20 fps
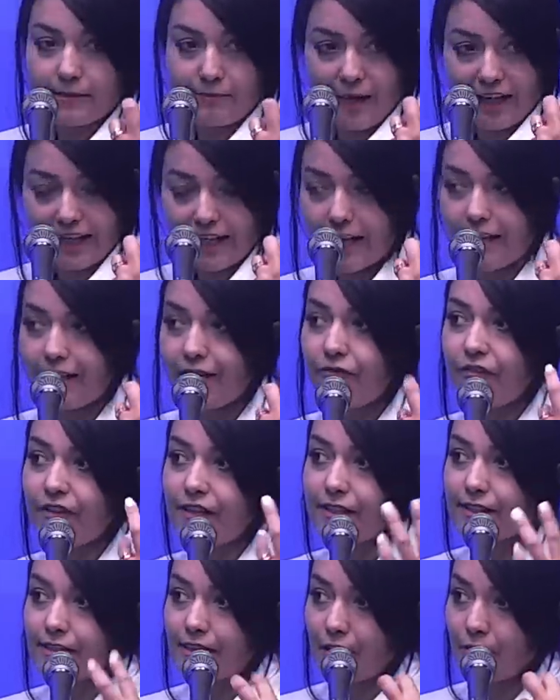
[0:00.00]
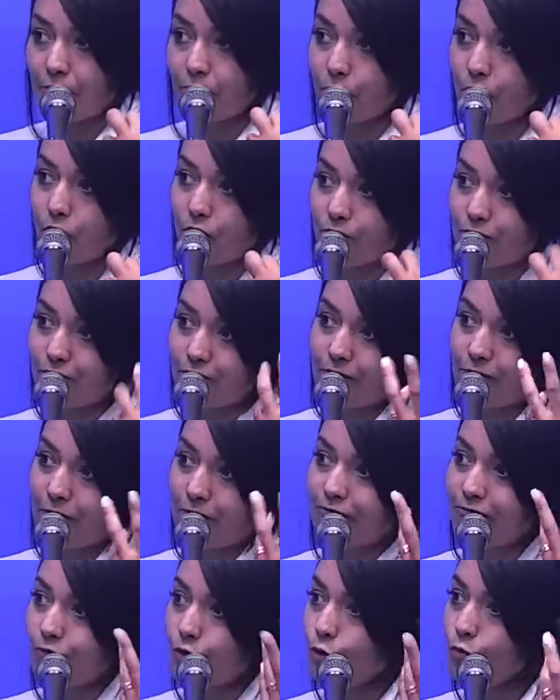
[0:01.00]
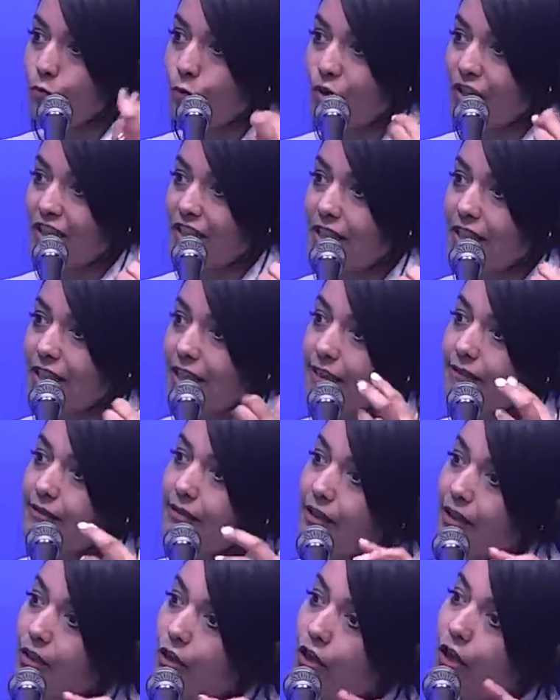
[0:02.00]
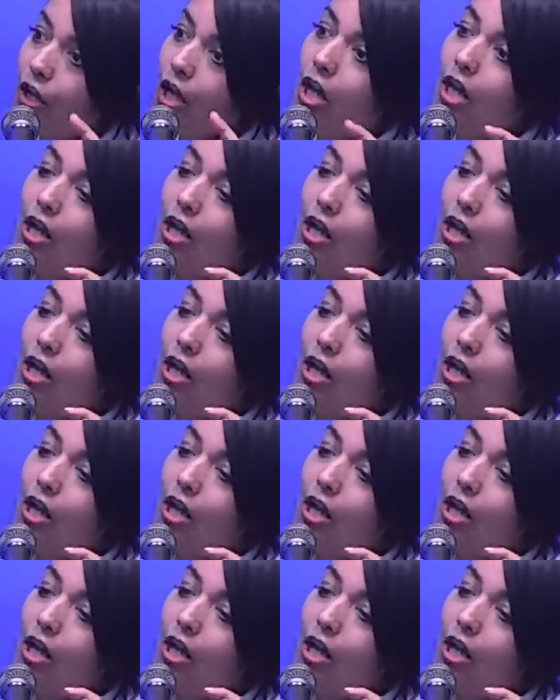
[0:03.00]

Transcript: معناه الفيز اون بوليتيك اكستيريور